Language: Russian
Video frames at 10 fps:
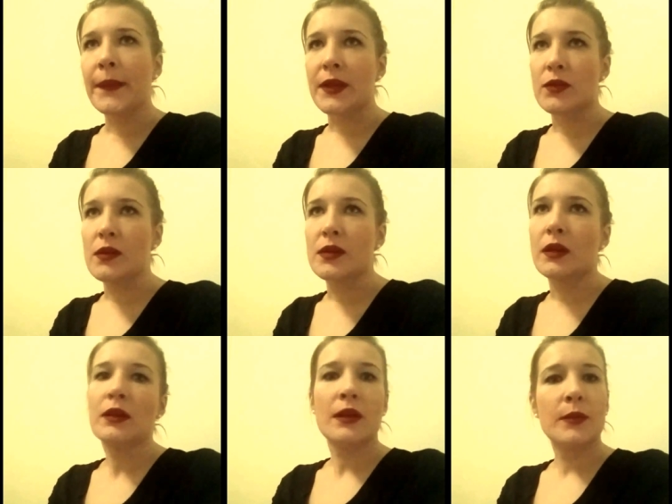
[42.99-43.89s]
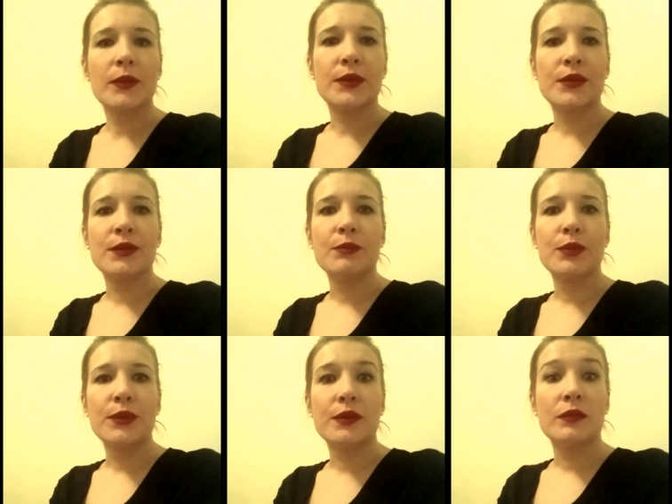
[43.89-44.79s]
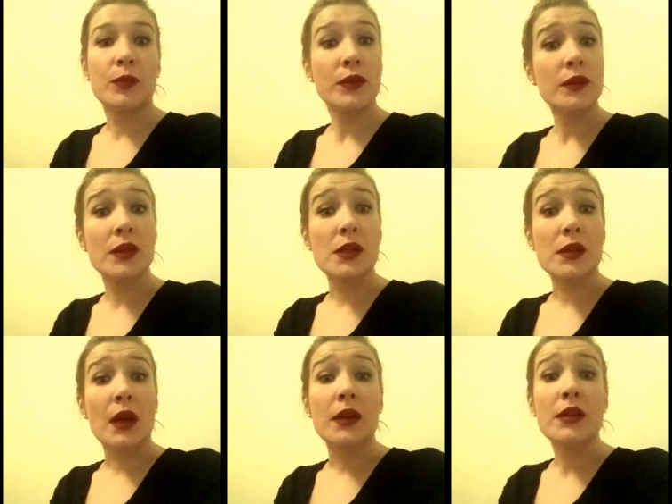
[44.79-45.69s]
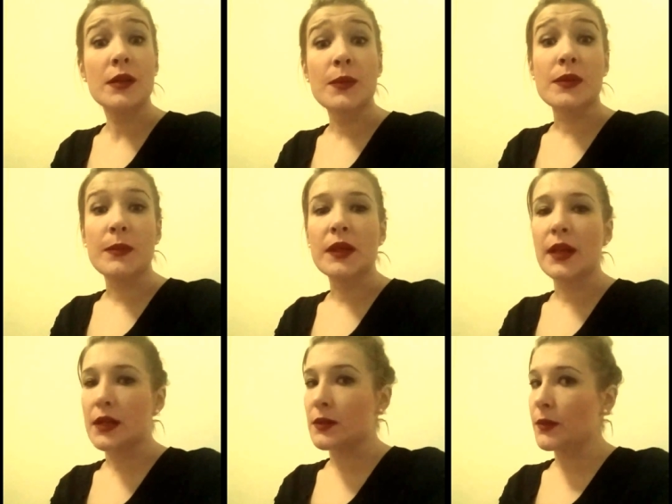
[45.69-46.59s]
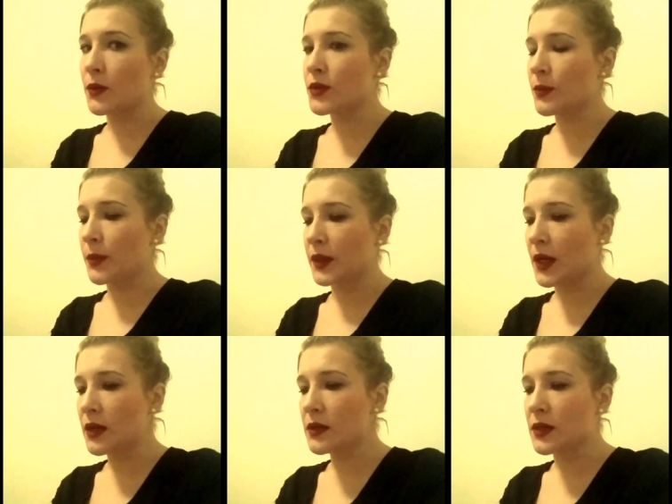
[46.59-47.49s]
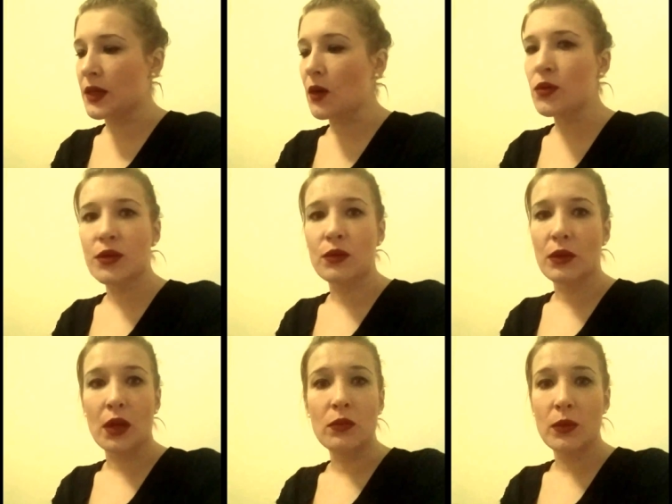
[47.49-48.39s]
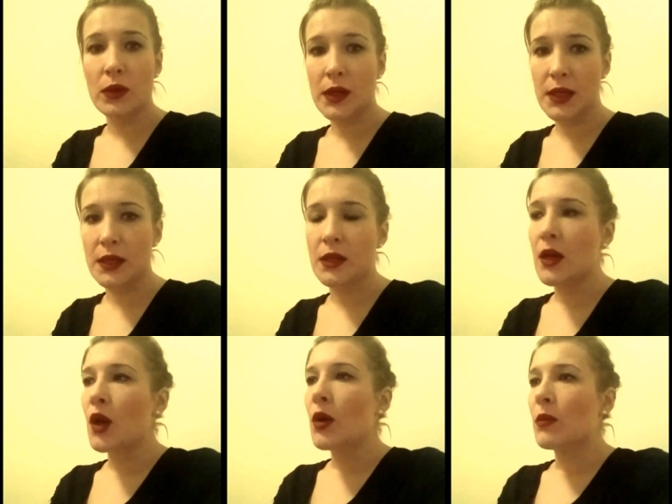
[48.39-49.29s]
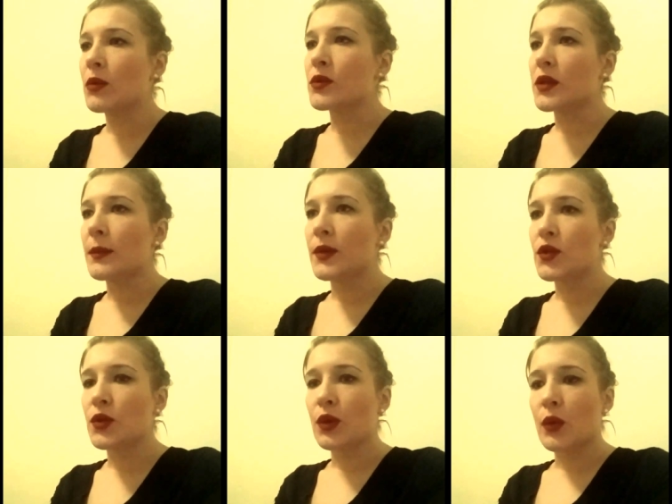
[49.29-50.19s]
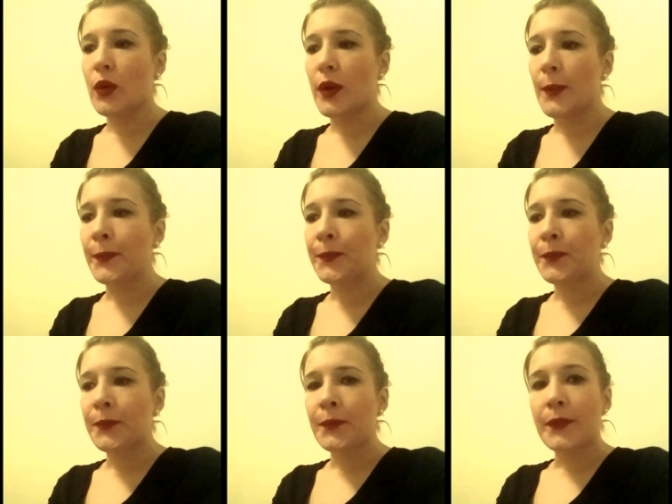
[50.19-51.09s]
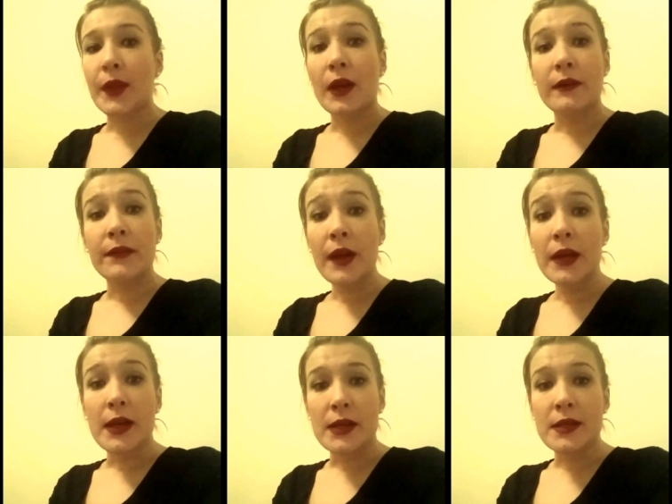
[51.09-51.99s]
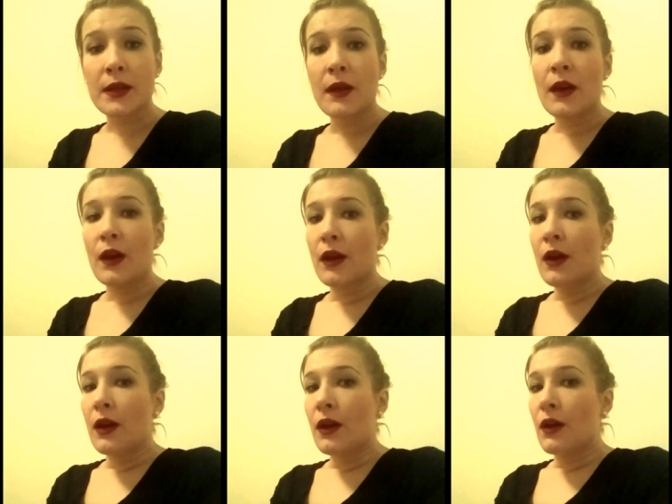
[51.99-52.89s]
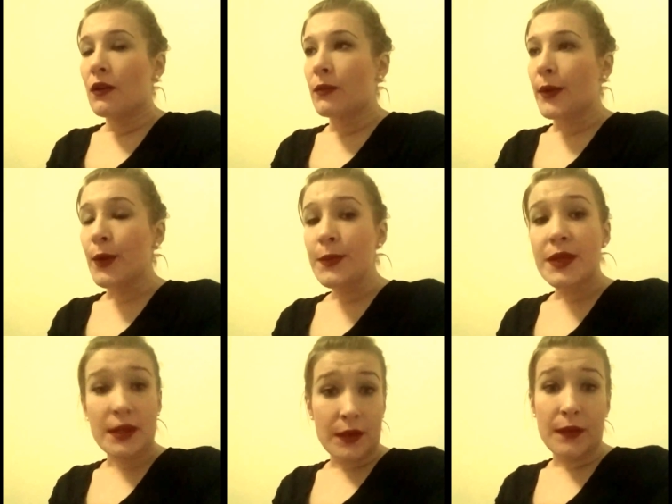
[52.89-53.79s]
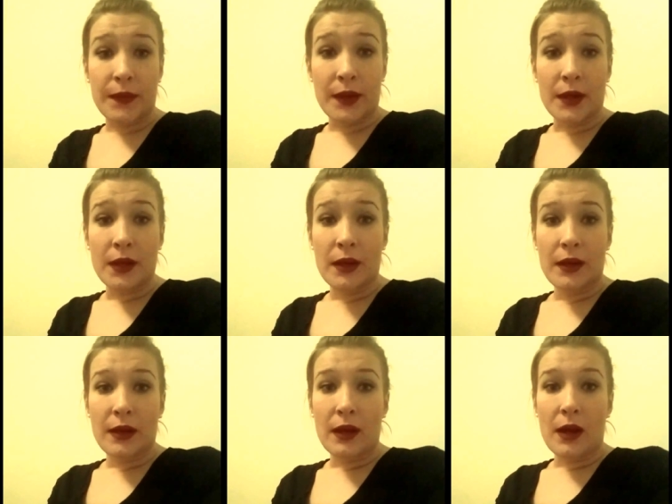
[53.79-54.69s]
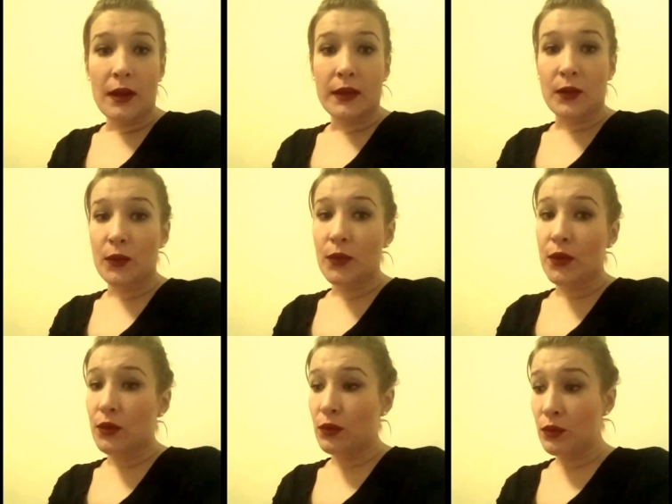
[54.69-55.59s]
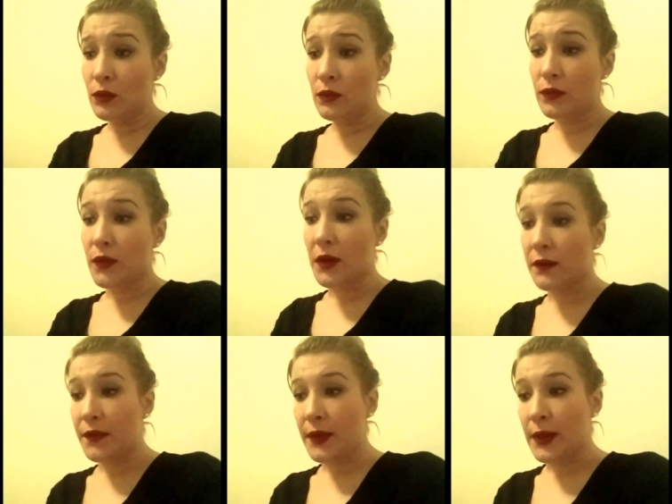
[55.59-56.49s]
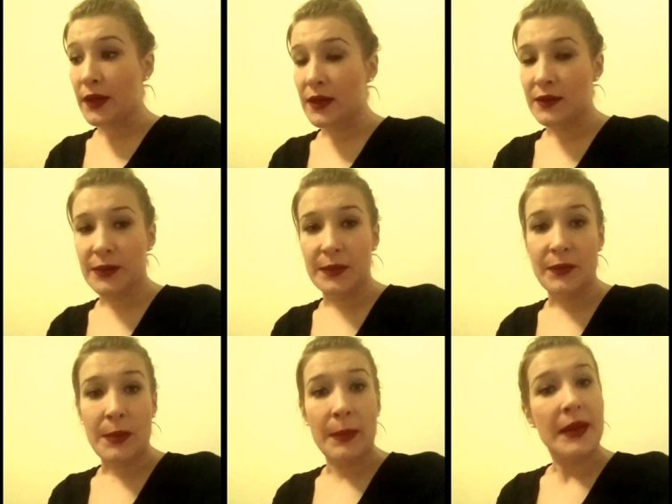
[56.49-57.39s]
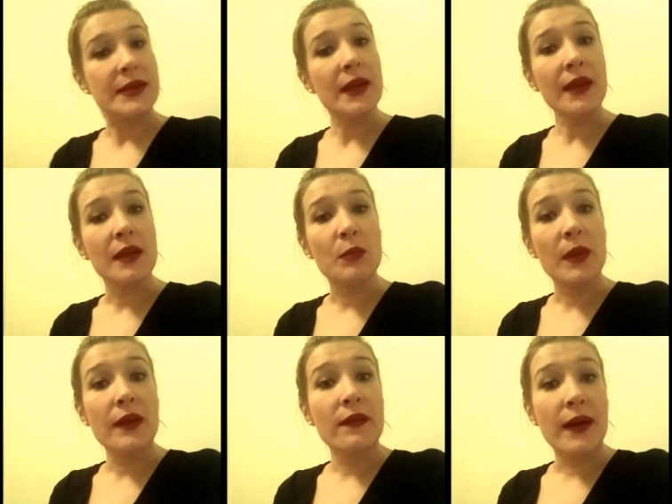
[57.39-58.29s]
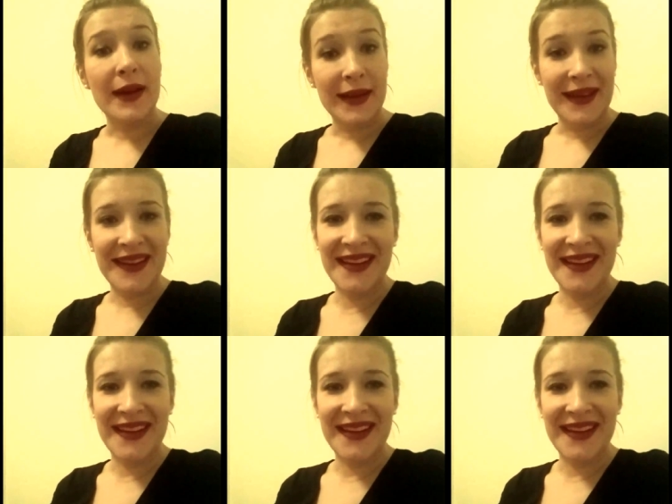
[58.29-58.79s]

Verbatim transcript: Так что если когда-нибудь будете в Бостоне, заходите посмотреть. Мне очень понравилось, и я очень туда люблю ходить. Плюс там еще такое кафе есть. В моем детстве такую еду в кафе, э, в библиотеке, не подавали.